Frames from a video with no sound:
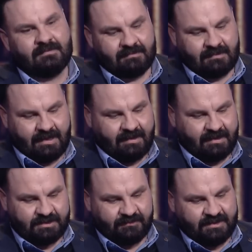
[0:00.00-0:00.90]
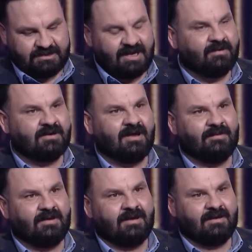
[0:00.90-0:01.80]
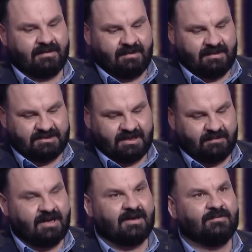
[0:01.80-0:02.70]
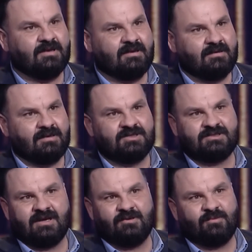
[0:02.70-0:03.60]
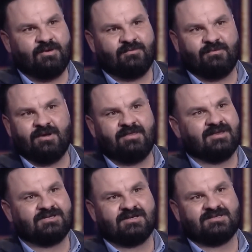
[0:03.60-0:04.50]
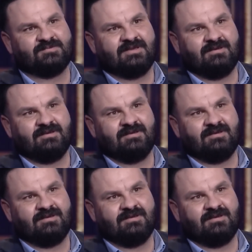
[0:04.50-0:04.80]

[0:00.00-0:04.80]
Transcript: يعني انا اشوف الاجابه الرابعه هي الاجابه الاقرب لان اينشتاين معروف انه اذكى شخص